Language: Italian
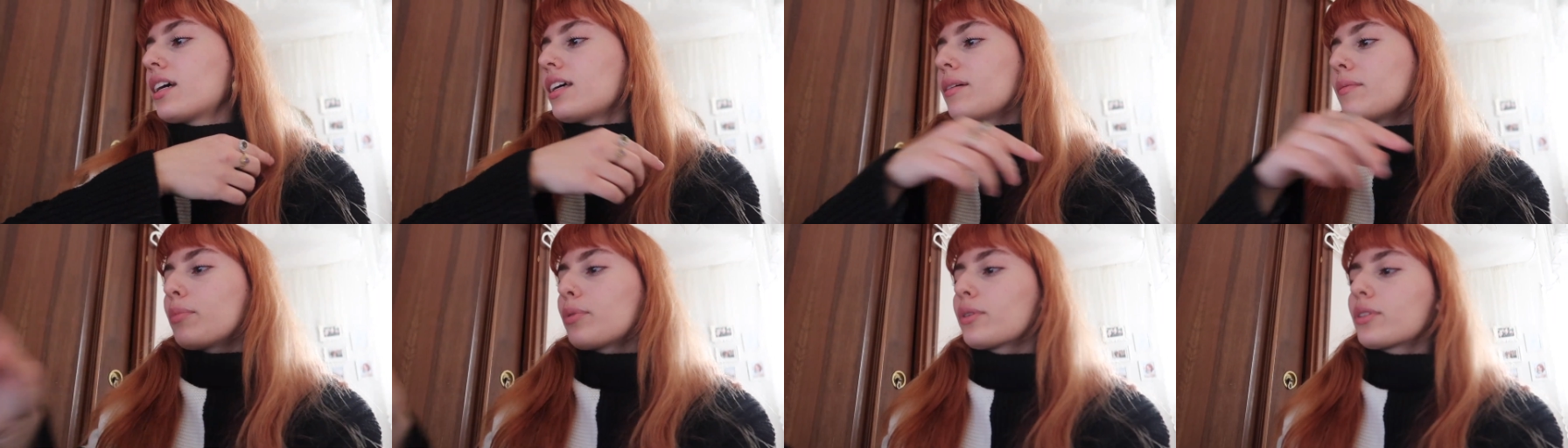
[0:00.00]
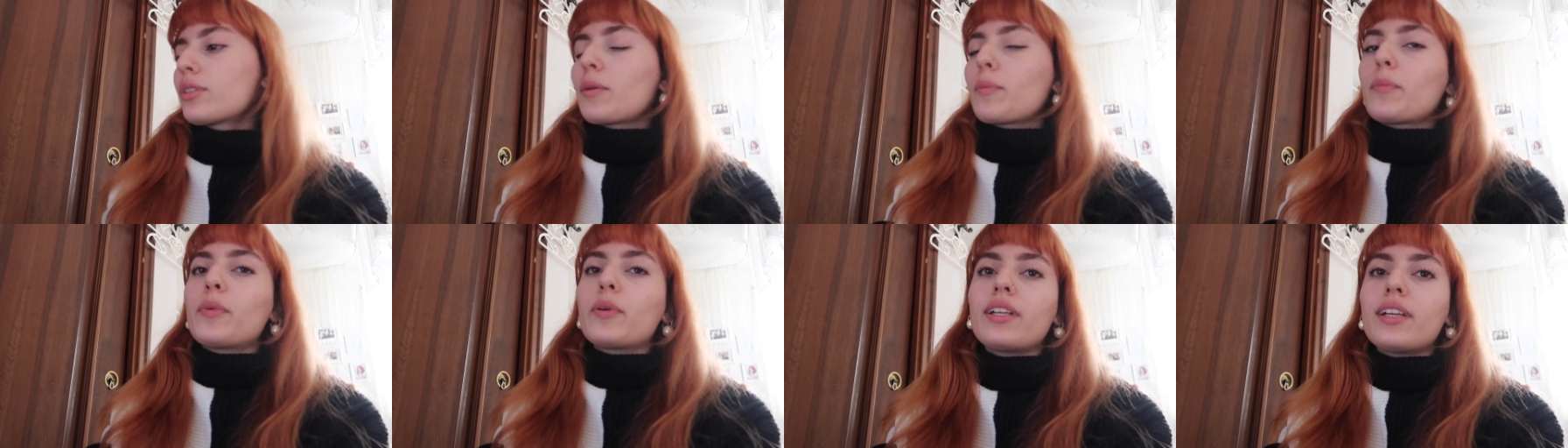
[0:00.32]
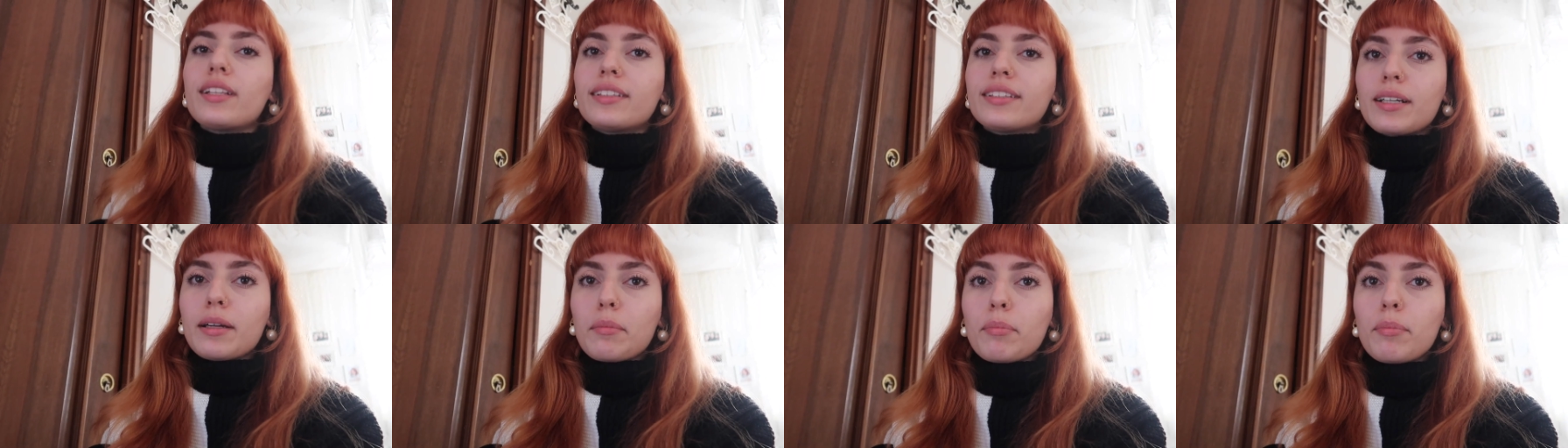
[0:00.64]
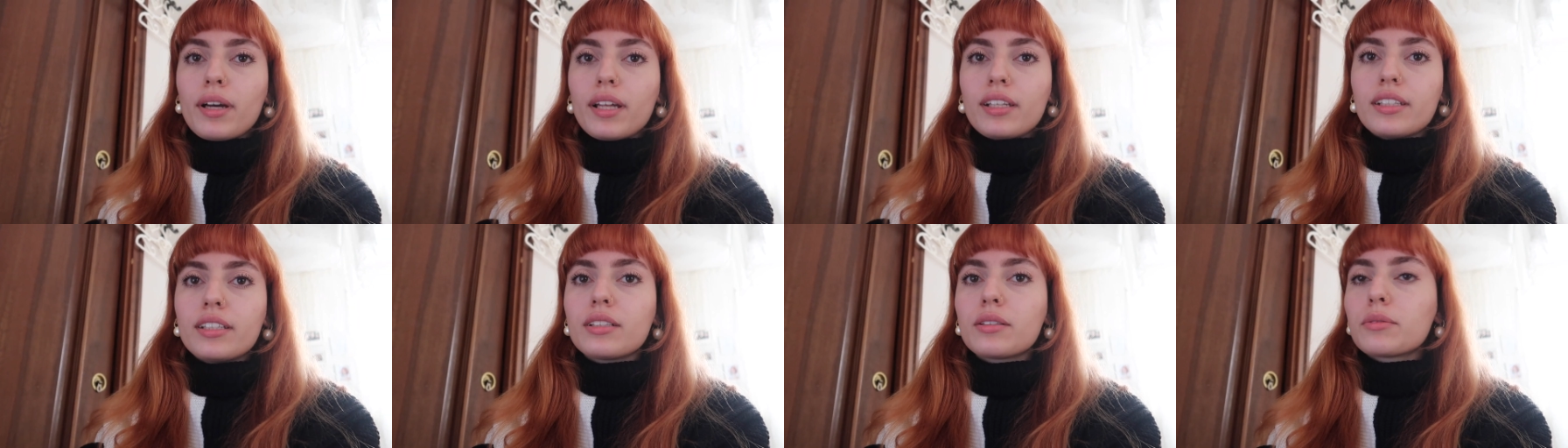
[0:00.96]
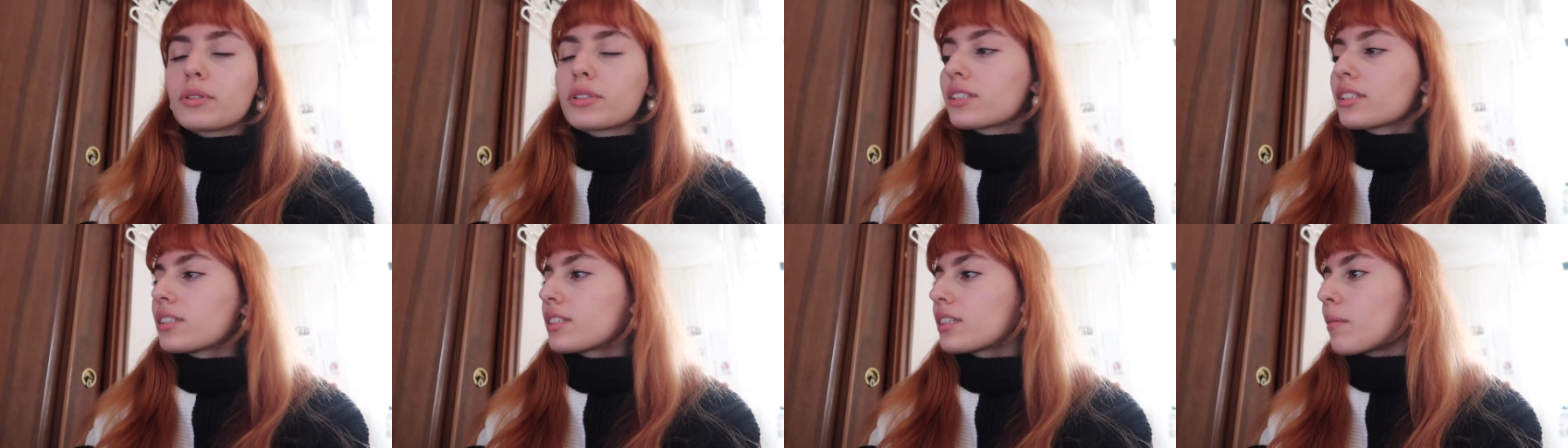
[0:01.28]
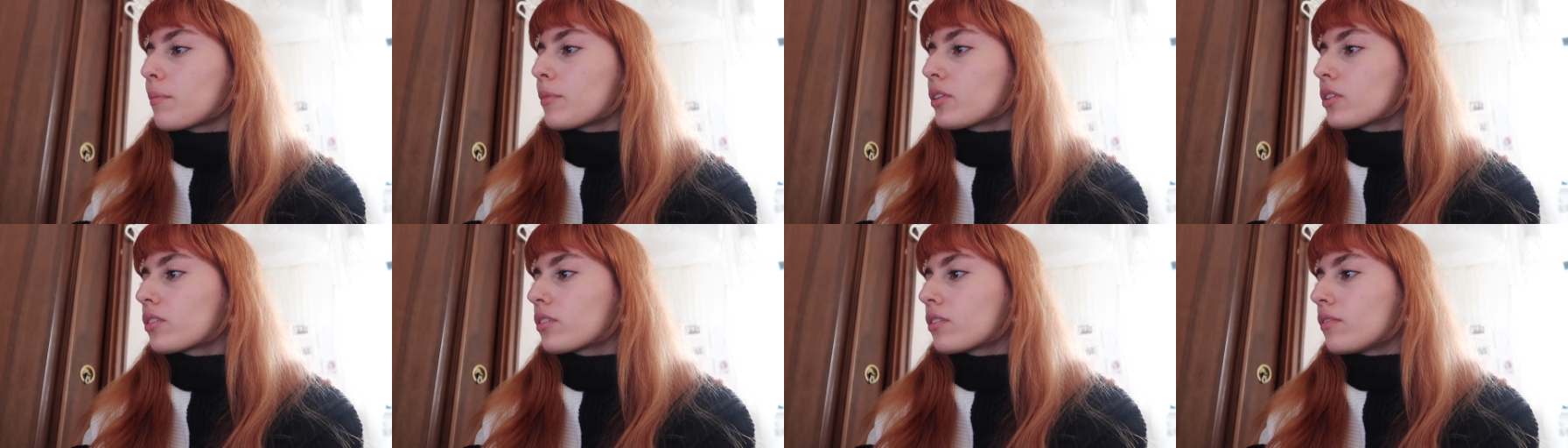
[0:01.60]
purtroppo gli altri appelli di questo
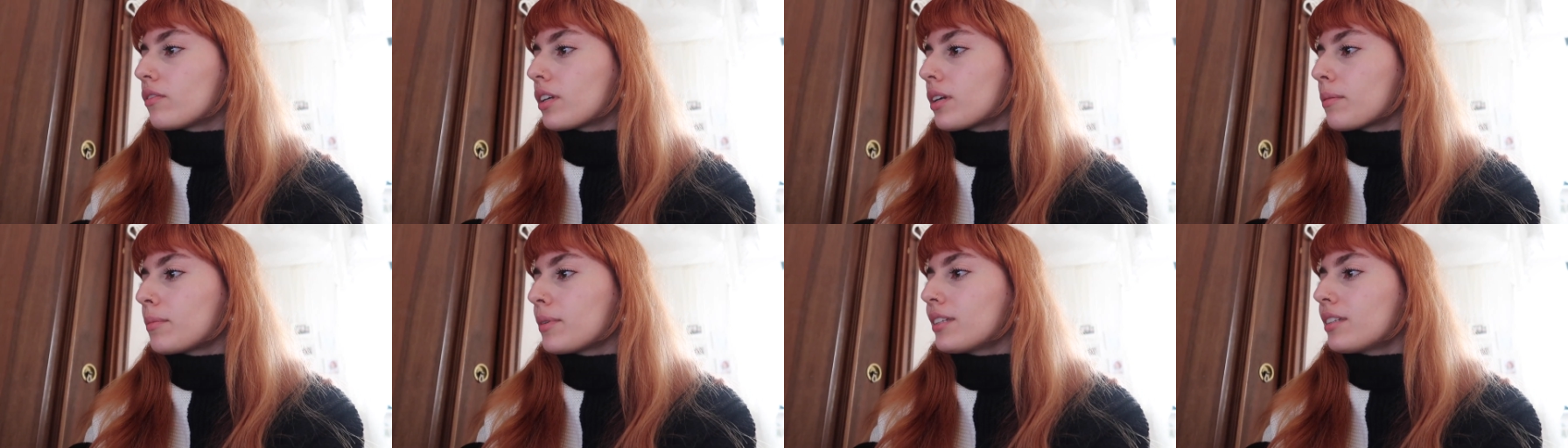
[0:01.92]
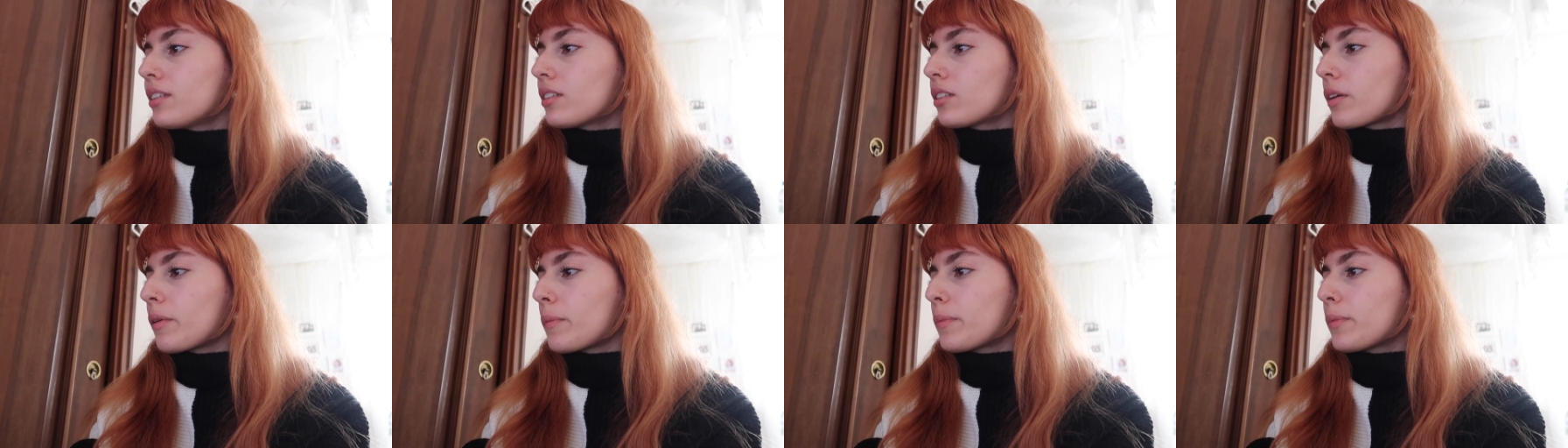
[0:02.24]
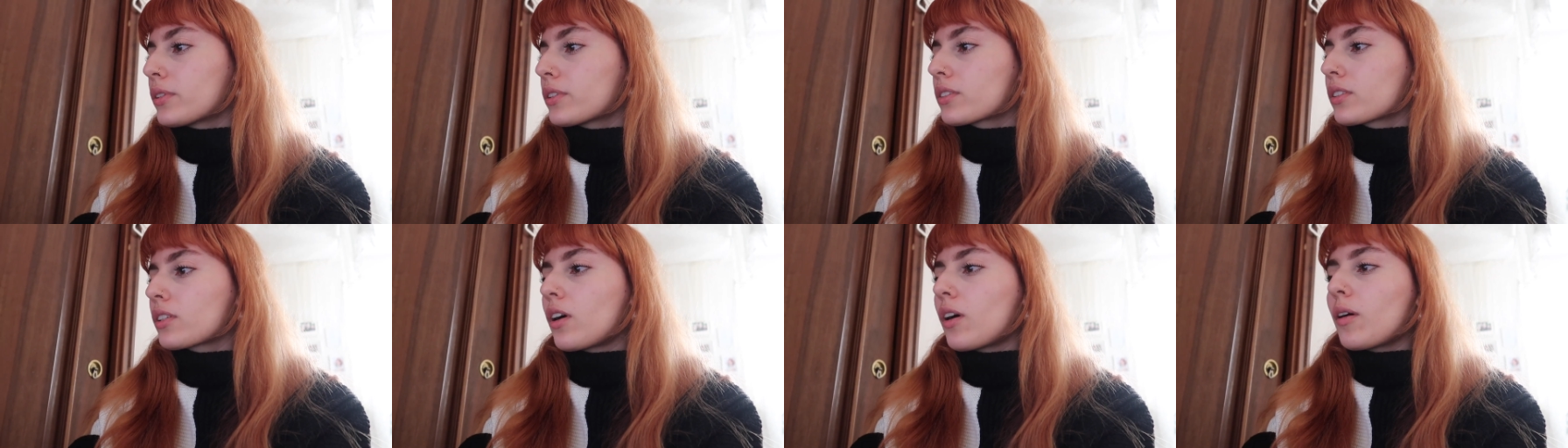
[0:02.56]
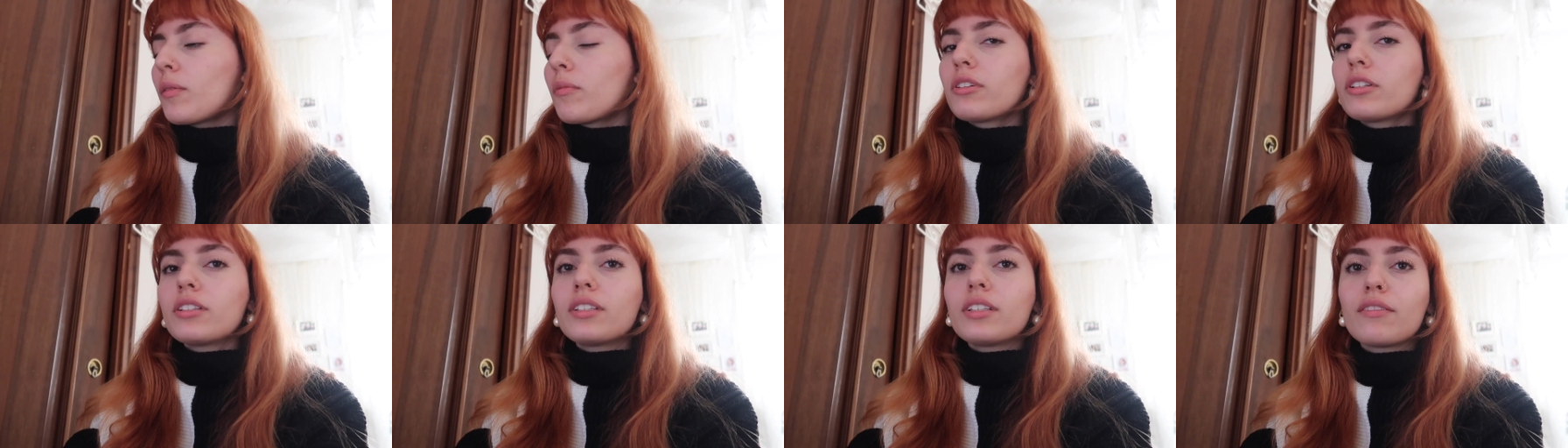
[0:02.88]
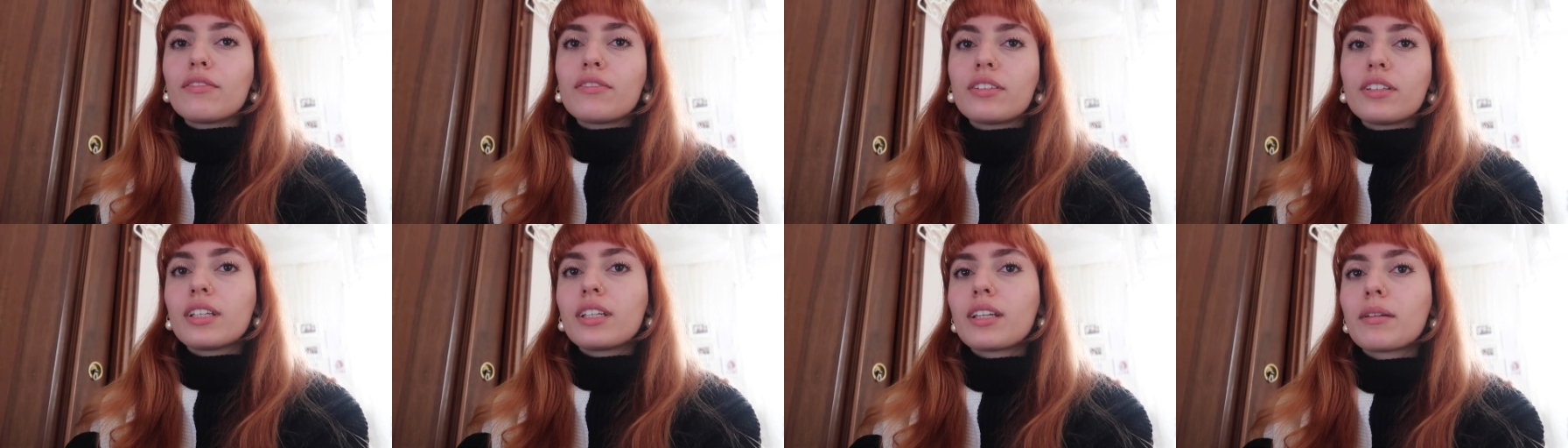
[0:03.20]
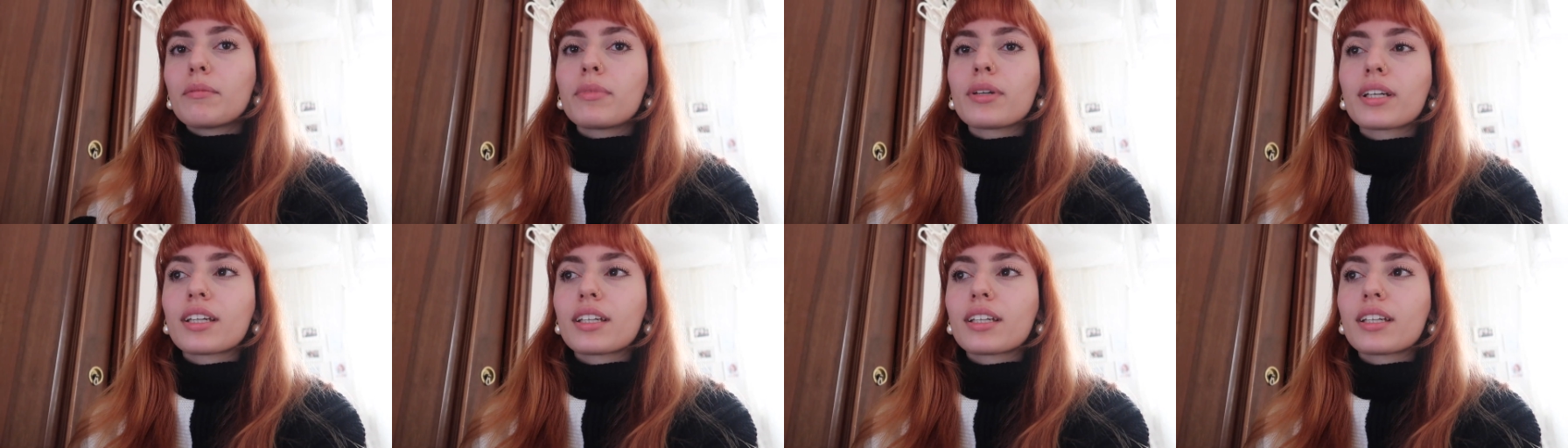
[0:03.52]
esame sono veramente troppo scomodi e finirebbe